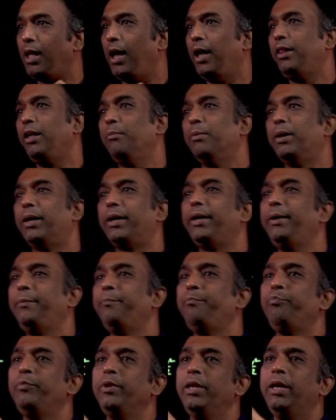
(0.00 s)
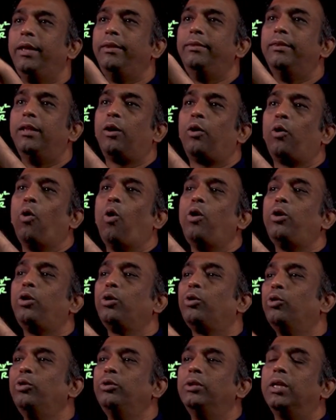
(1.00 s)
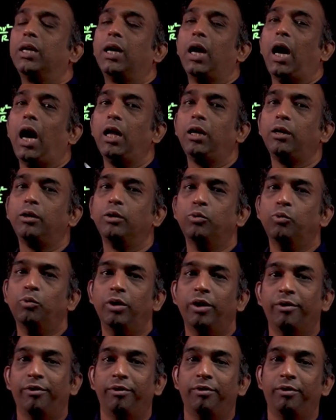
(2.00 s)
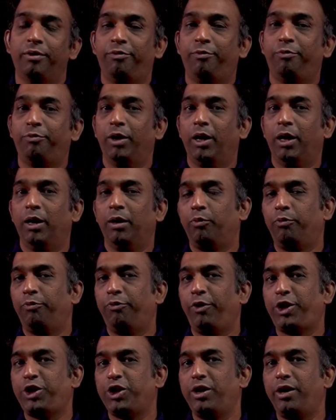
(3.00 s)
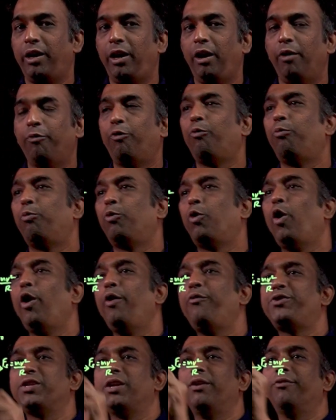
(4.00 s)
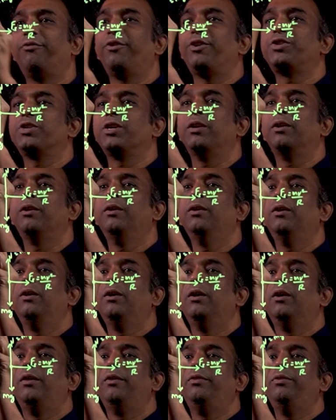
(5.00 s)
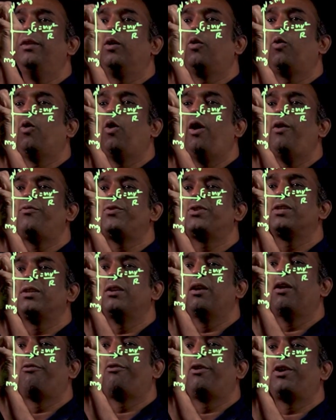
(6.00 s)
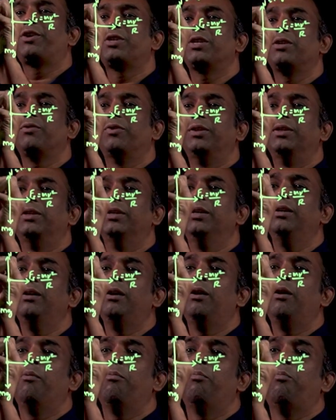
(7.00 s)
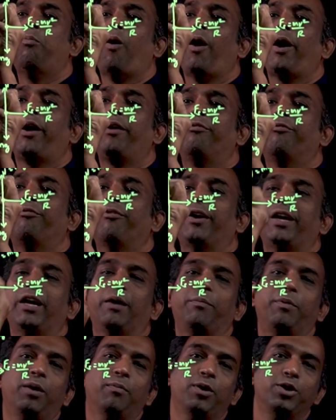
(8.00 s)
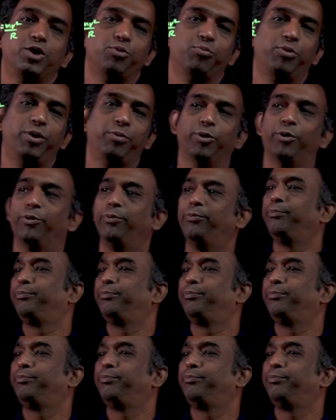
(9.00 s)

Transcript: அதே மாதிரி இந்த ரோட்டுக்கும் இந்த காருக்கும் உள்ள ஃப்ரிக்ஷன் இருக்குல்ல கோஎஃபிஷன் ஆஃப் ஃப்ரிக்ஷன் இந்த கோஎஃபிஷன் ஆஃப் ஃப்ரிக்ஷன் வந்து பாயிண்ட் ஃபைவ் அப்படின்னு நம்ம அசியம் பண்ணிப்போம்